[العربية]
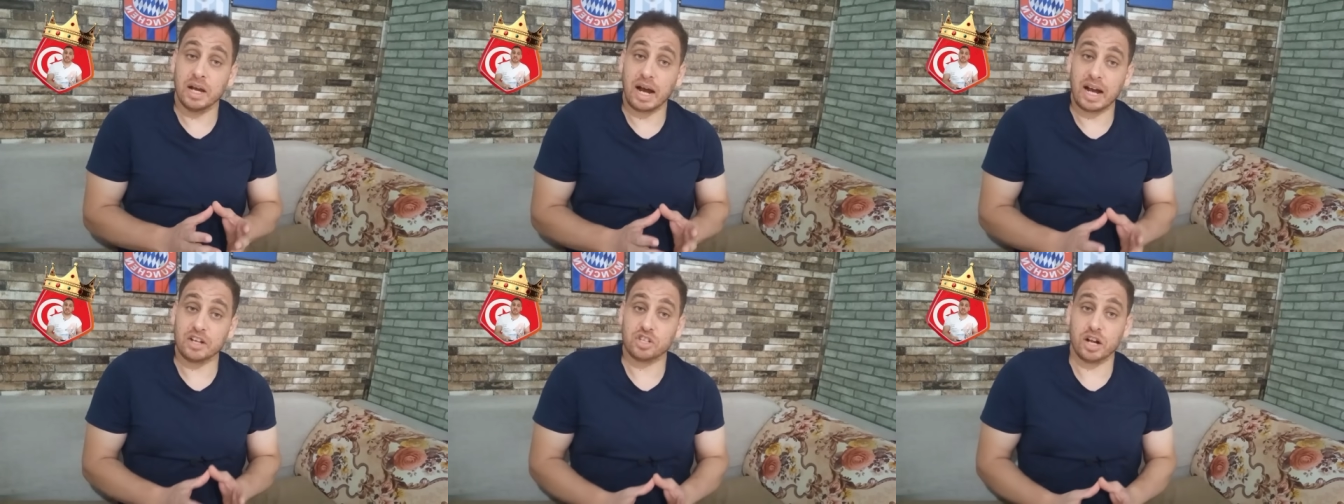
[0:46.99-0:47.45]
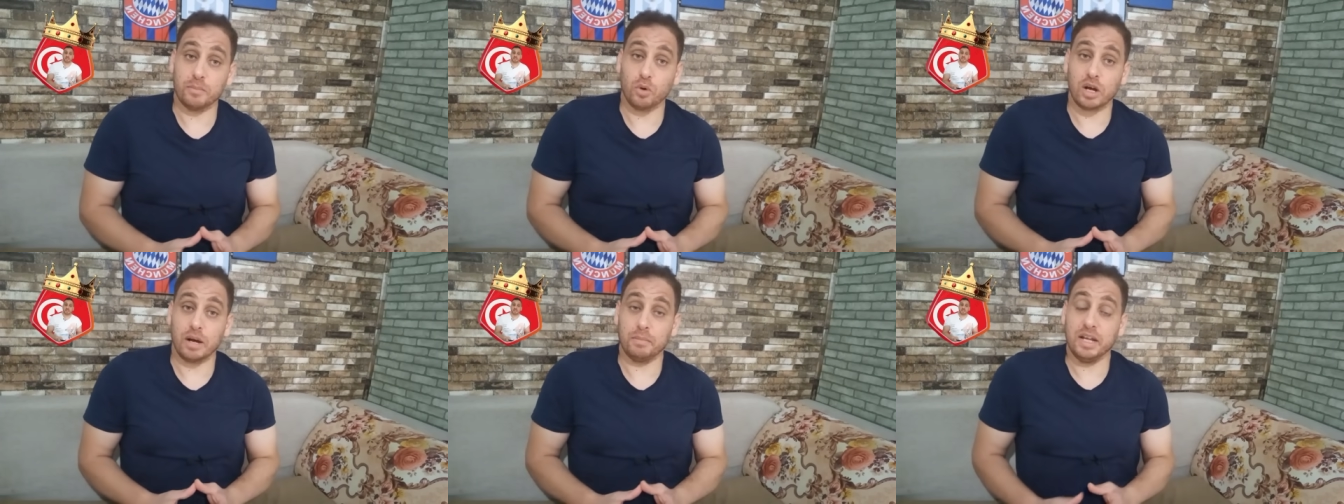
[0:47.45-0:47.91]
عشرة
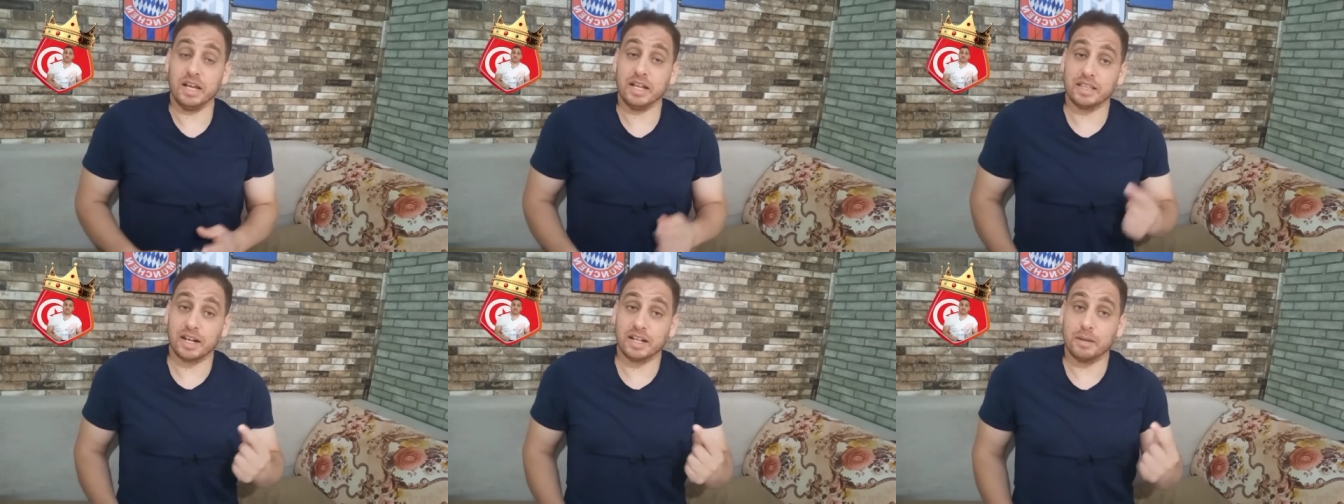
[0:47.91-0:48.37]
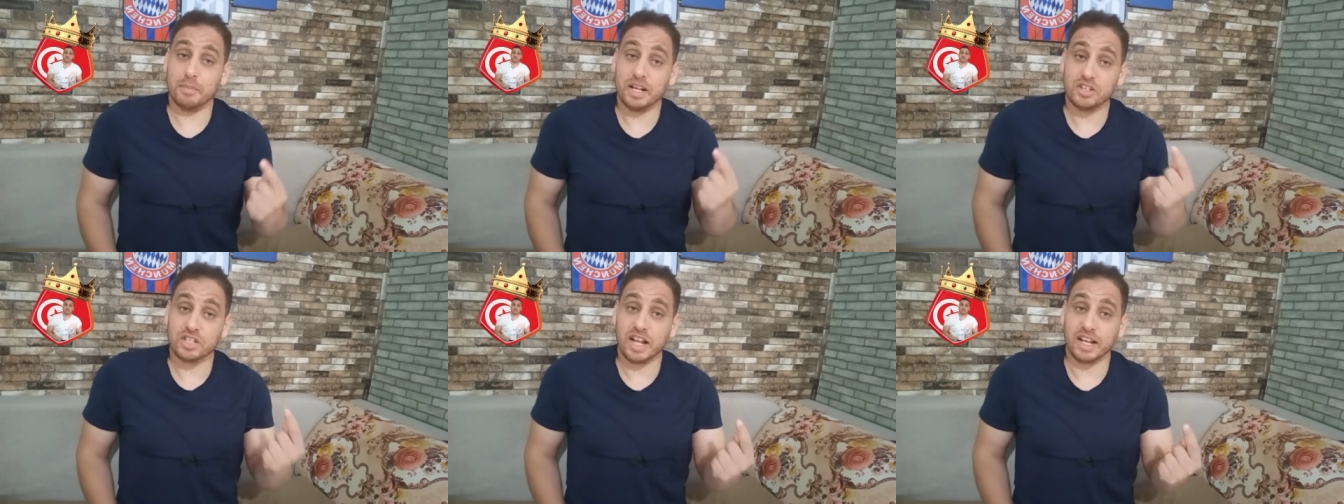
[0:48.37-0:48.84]
مقابلات رانا
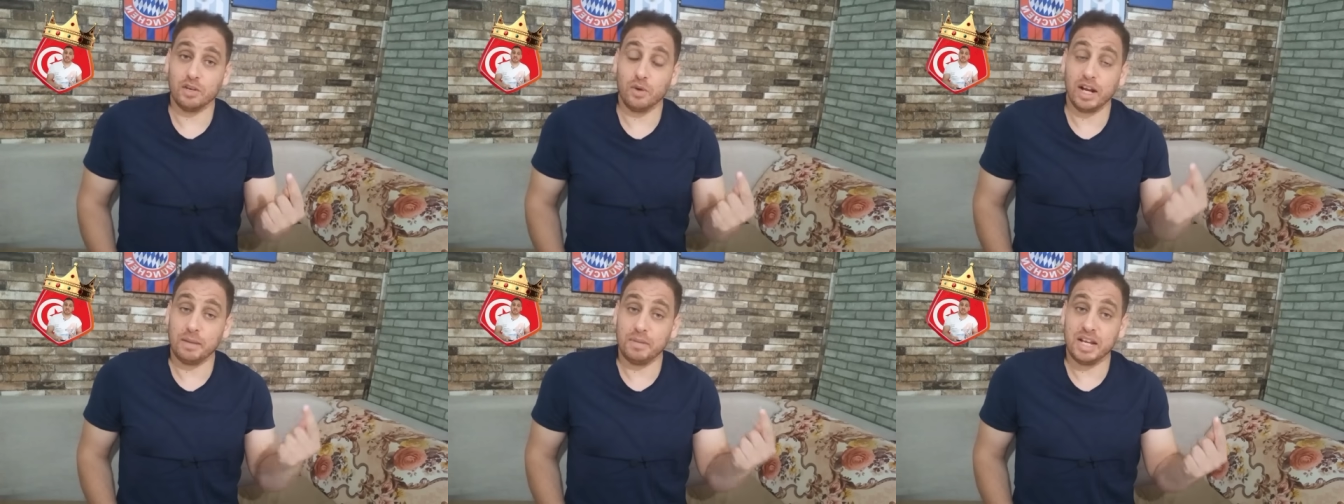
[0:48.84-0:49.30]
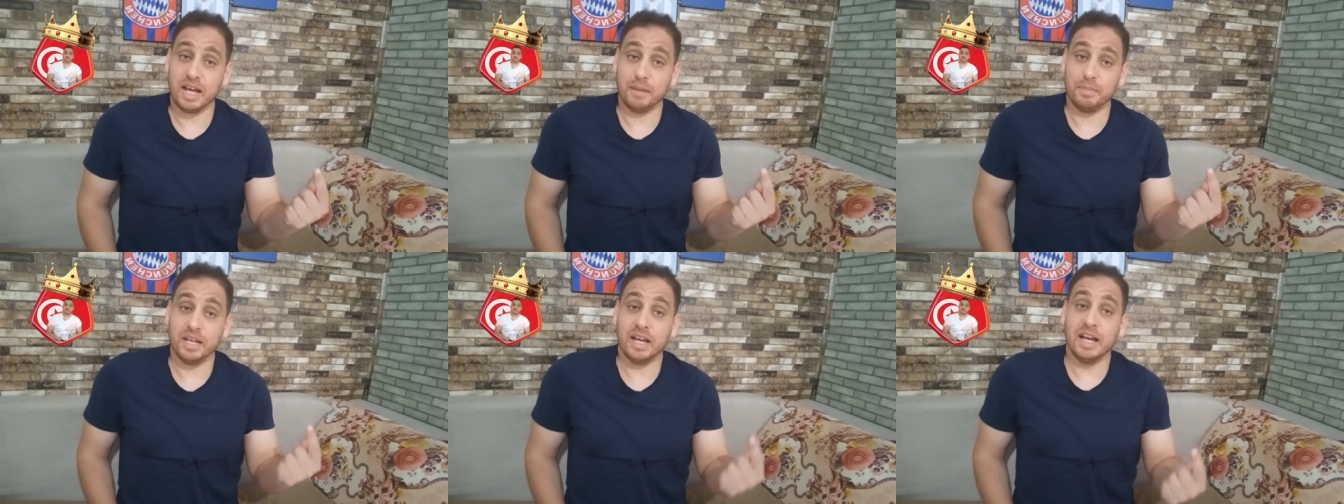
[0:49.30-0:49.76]
ماناش نحكيو على
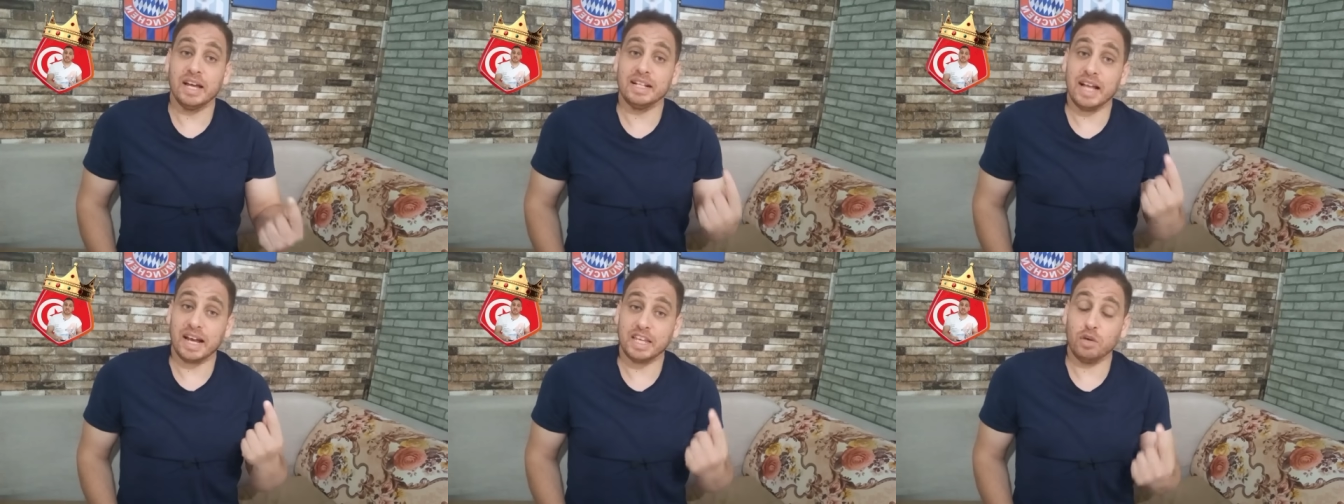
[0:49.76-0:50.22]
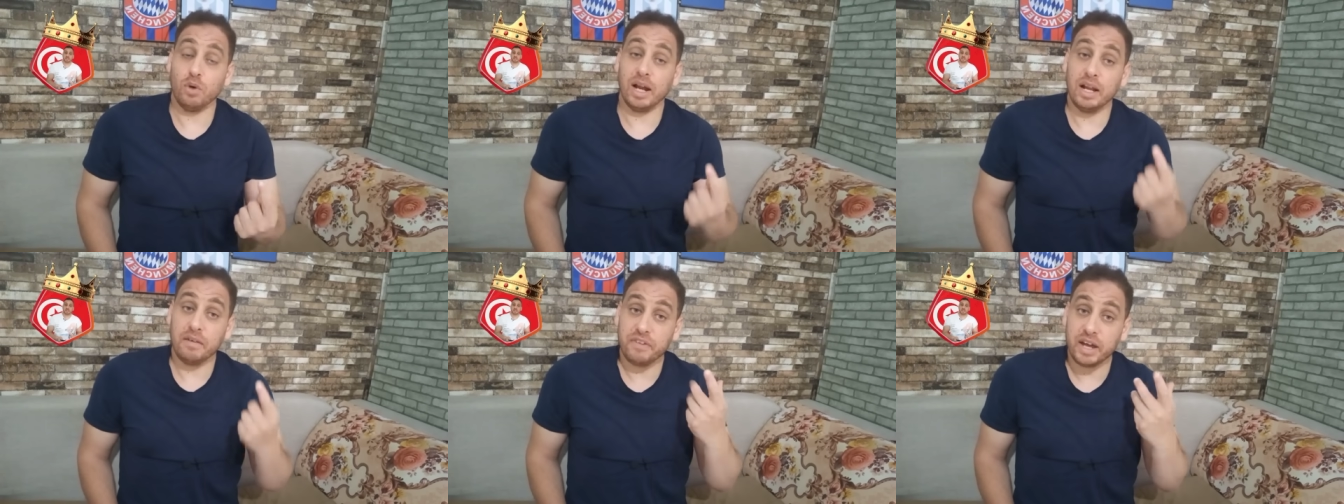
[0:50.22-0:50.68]
ملاعبي نحكيو
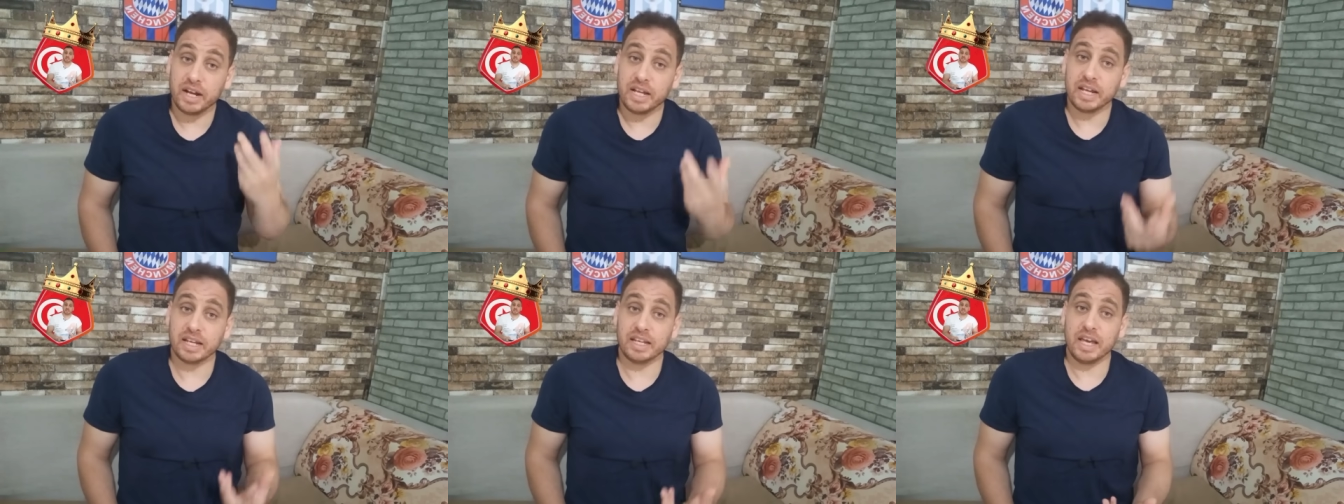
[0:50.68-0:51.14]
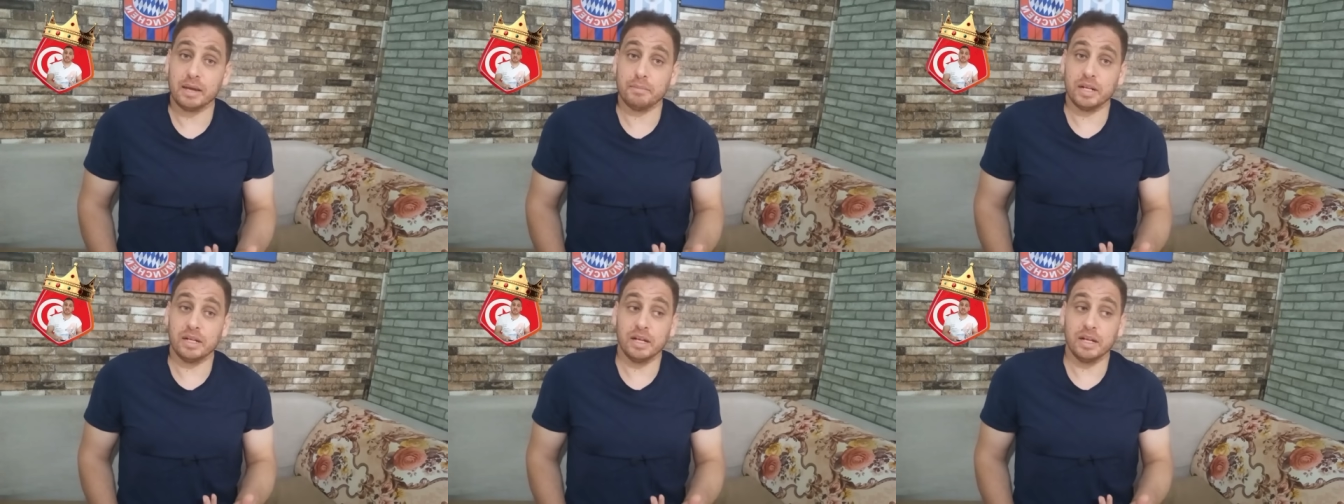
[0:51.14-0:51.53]
على فريق كامل